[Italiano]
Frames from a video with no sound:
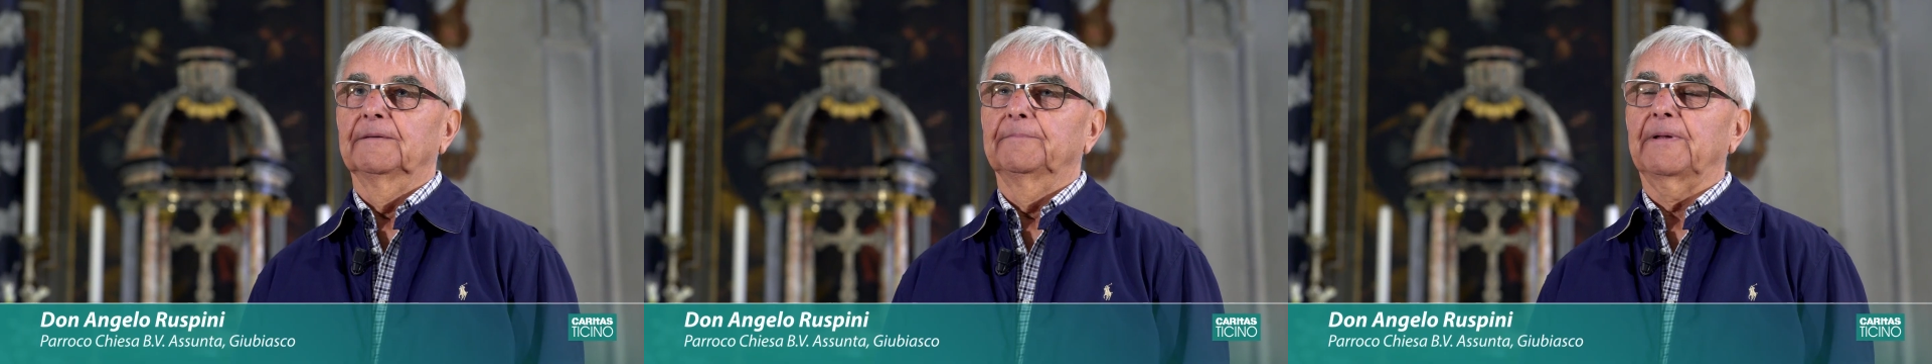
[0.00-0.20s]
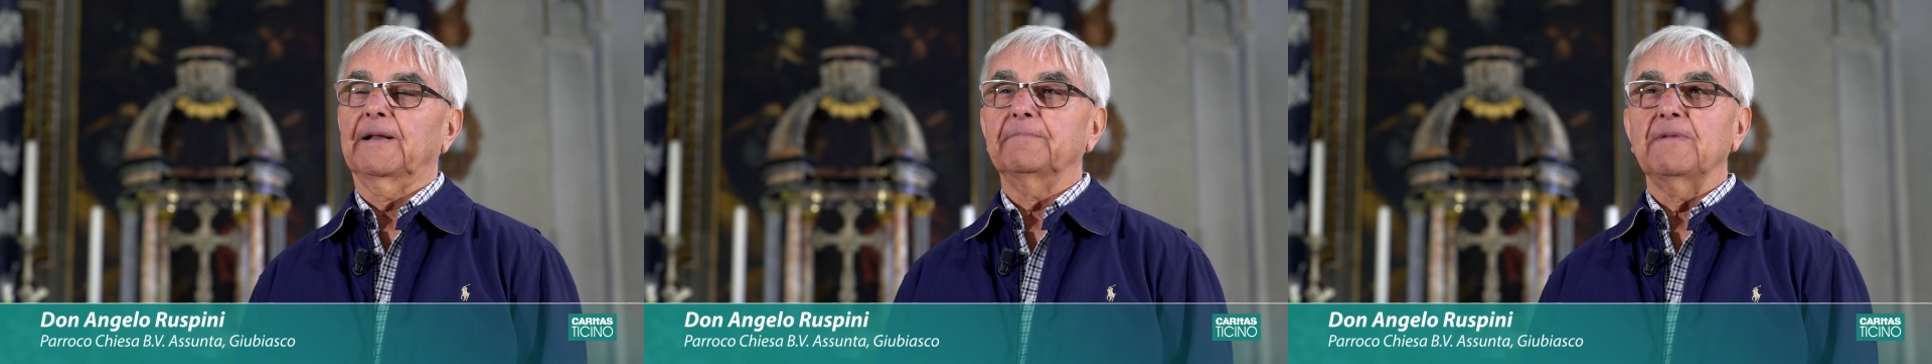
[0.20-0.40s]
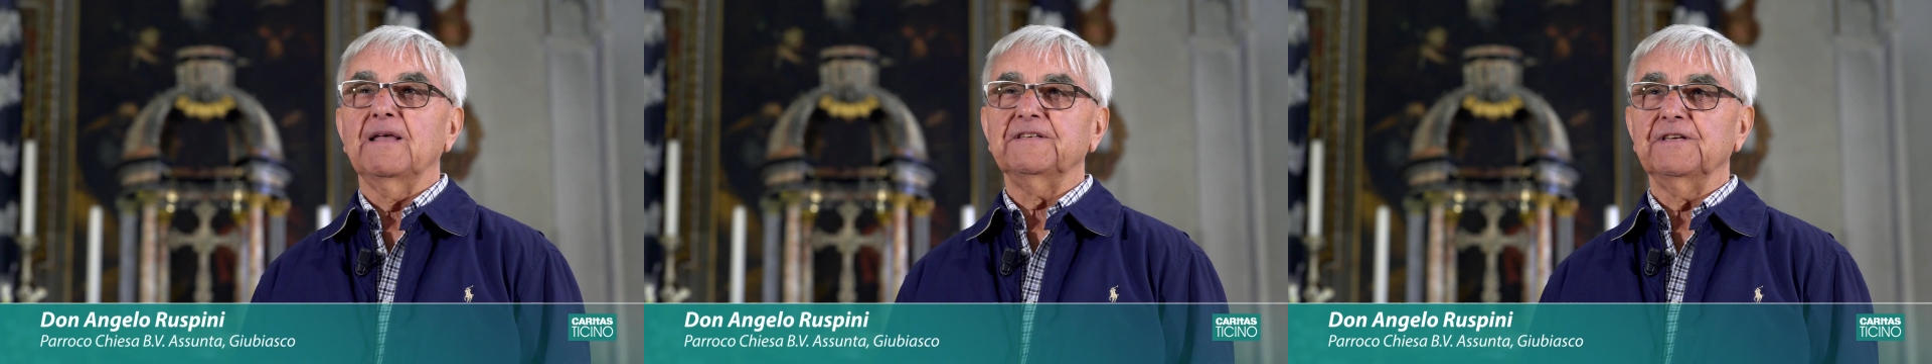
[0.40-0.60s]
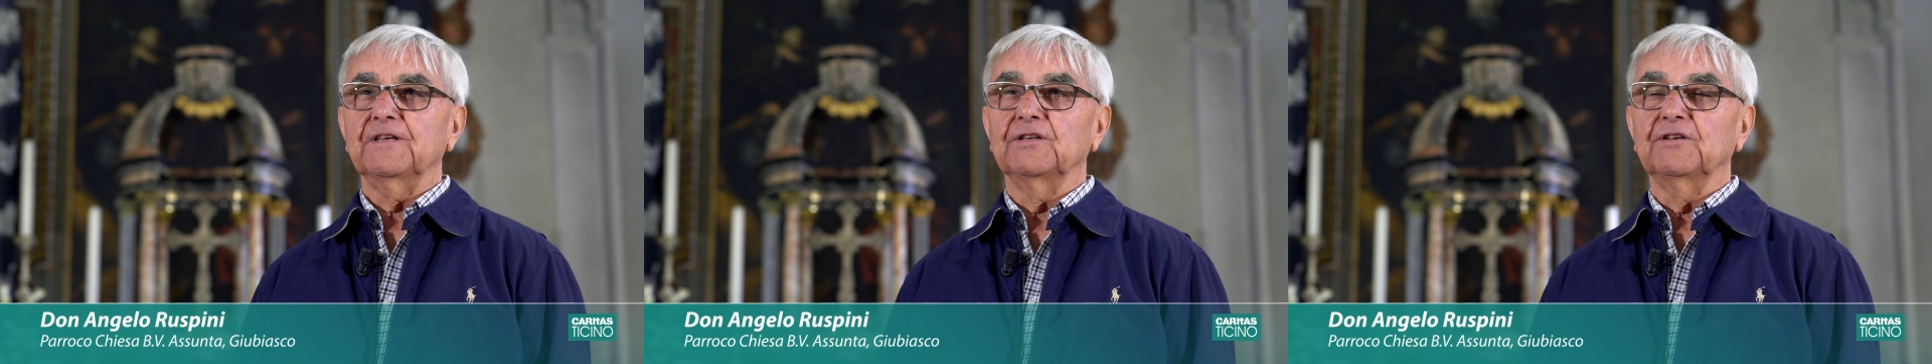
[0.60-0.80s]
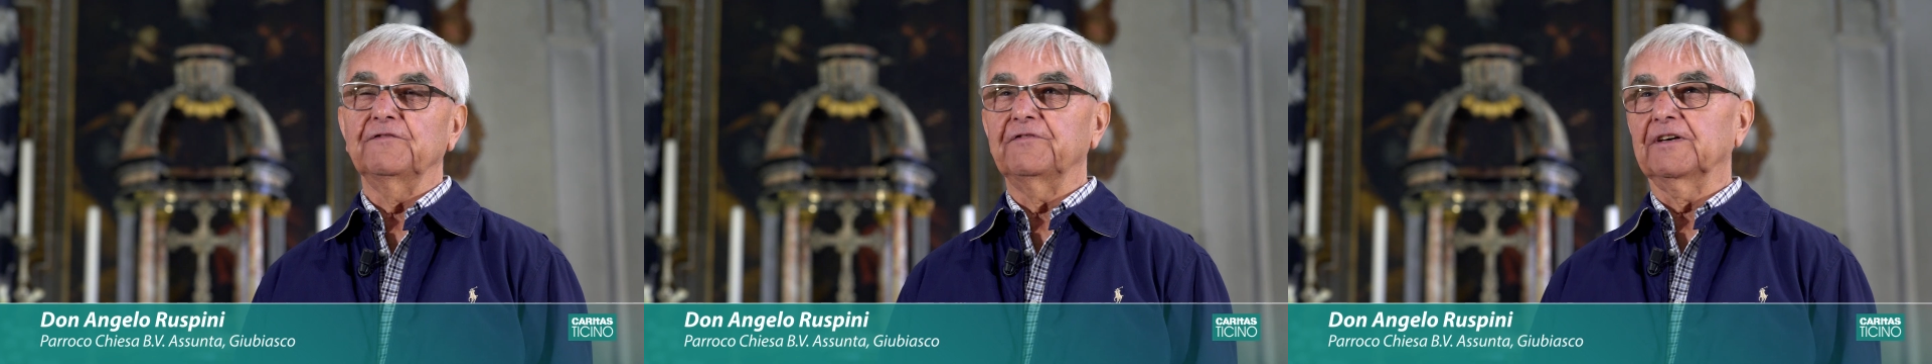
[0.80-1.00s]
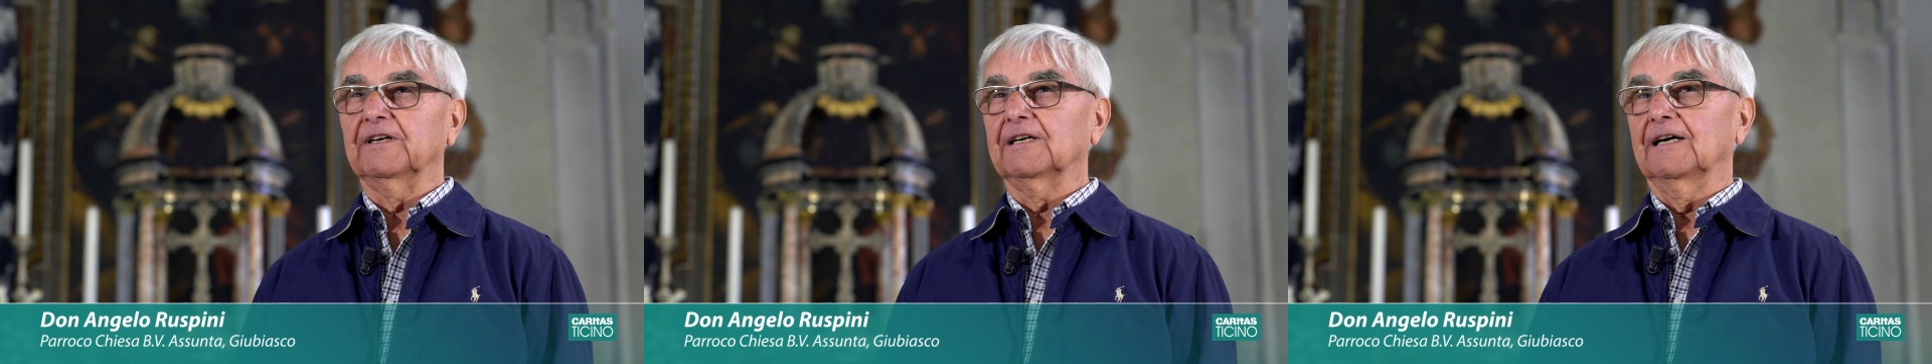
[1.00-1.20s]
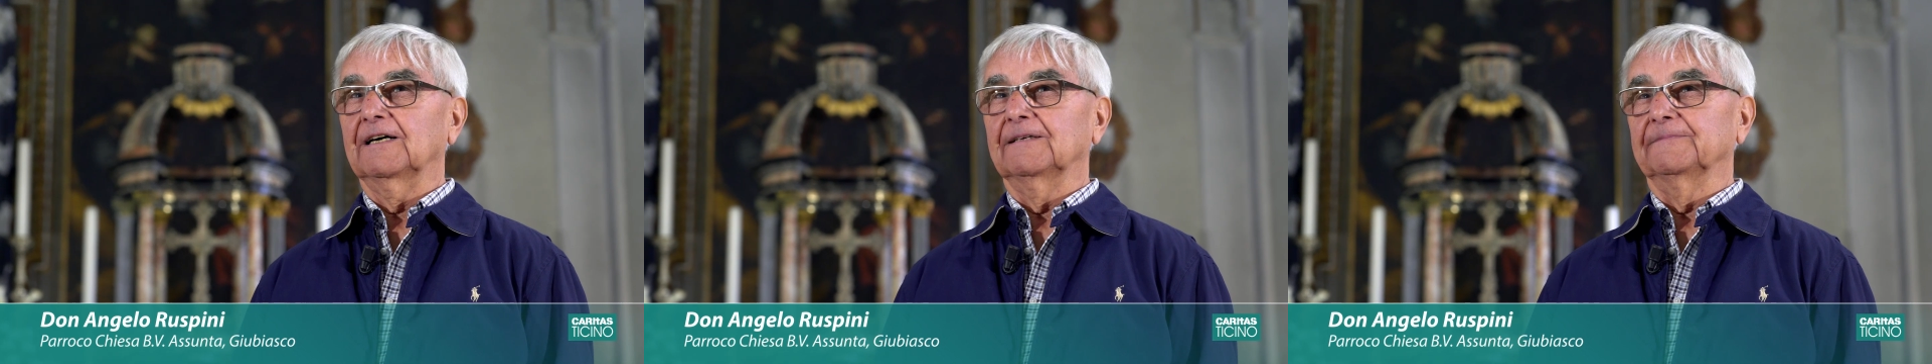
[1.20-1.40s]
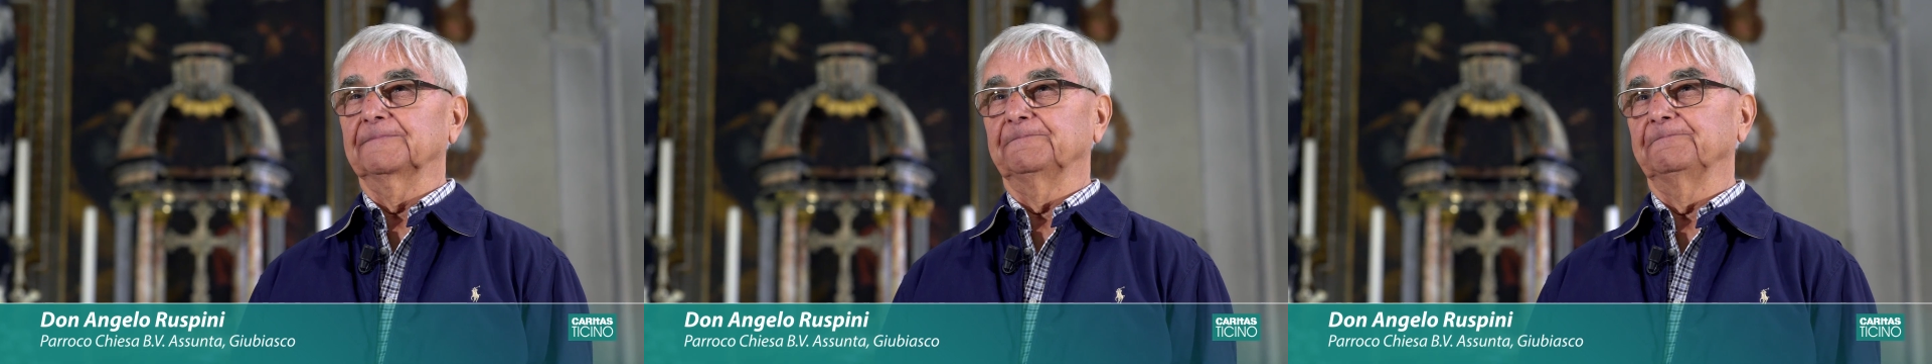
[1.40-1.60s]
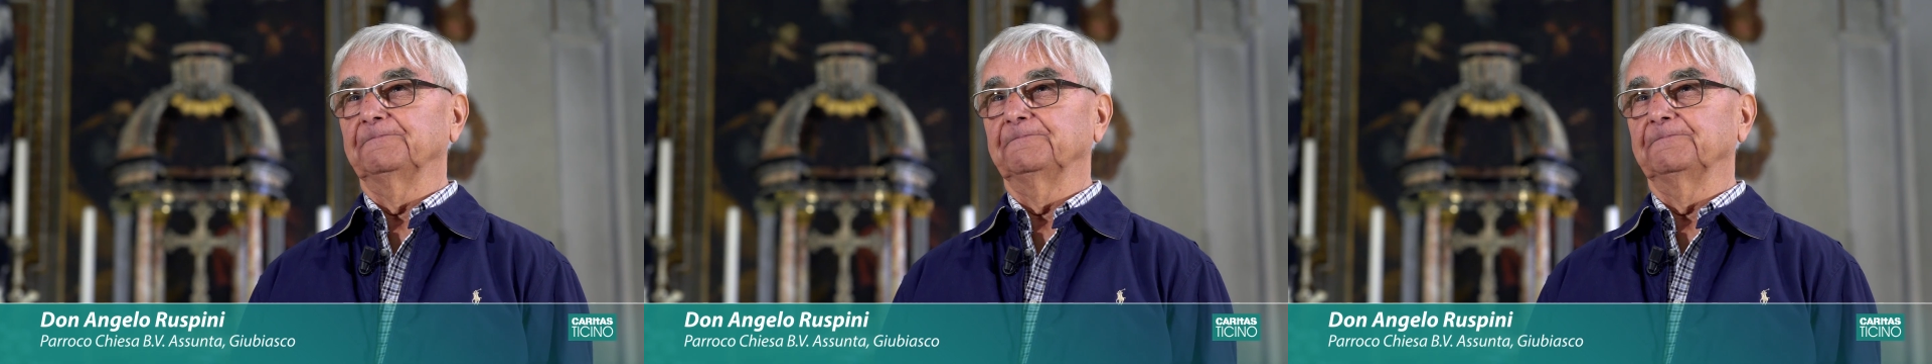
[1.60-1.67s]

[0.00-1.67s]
Per me significa